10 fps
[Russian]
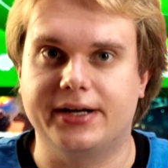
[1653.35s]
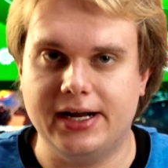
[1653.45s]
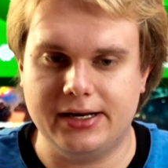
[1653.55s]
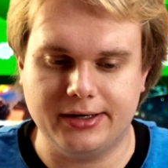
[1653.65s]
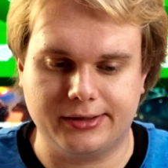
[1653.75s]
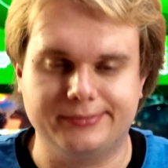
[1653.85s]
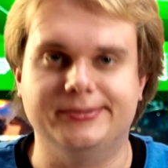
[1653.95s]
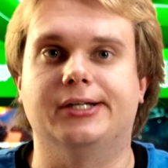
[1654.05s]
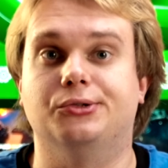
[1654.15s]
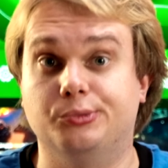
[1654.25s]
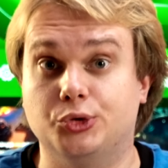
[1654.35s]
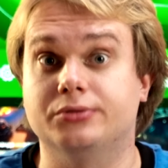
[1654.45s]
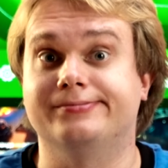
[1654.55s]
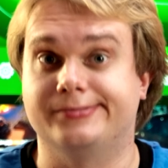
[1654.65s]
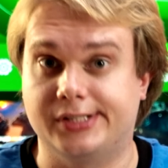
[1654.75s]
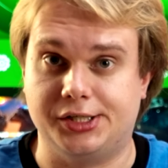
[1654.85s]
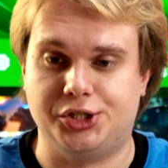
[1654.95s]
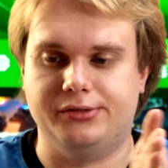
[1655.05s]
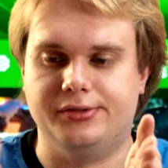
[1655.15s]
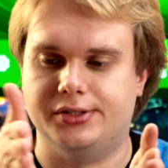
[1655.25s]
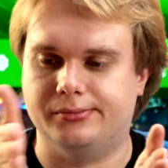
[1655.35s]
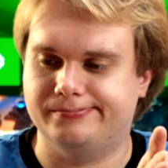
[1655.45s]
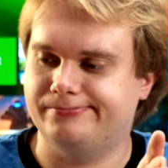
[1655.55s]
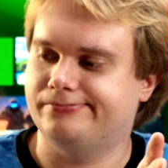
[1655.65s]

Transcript: реалиях, я думаю, очевиден.